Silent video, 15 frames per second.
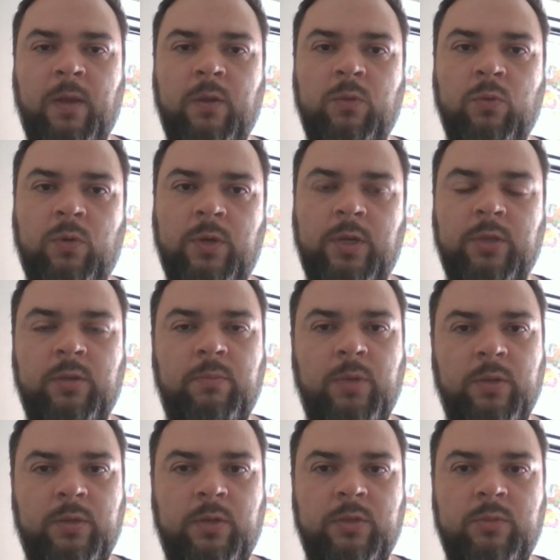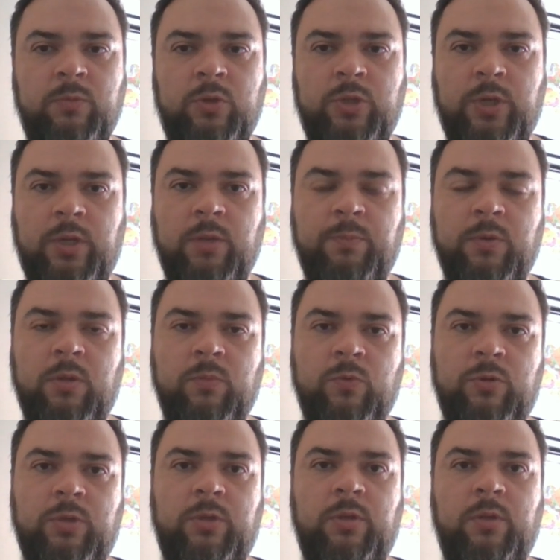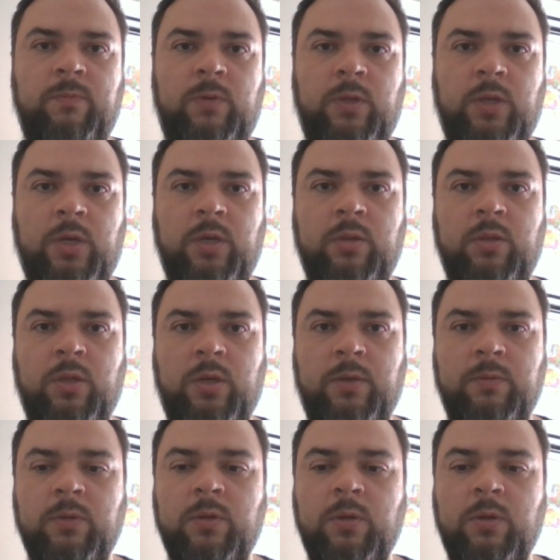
Но это мелкие замечания, потому что это не влияет на